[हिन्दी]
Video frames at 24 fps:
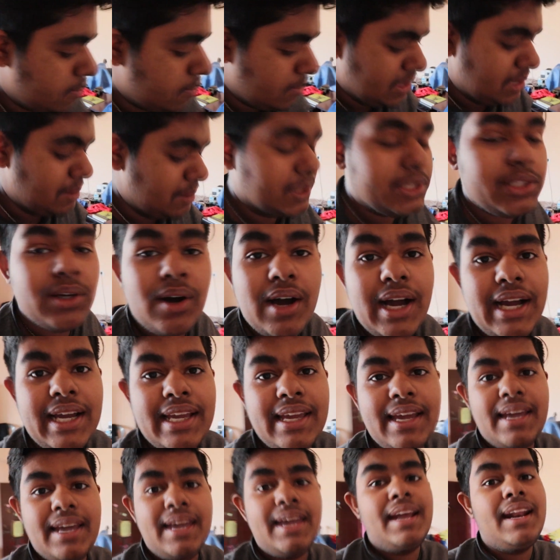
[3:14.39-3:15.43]
मेरे में तो आ
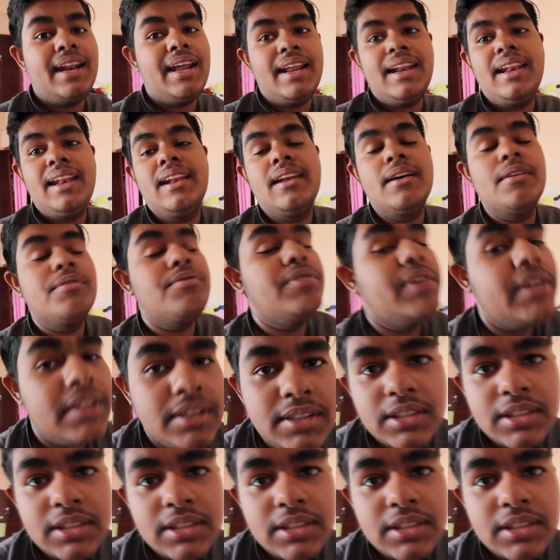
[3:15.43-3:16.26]
गया है एंड आई लविंग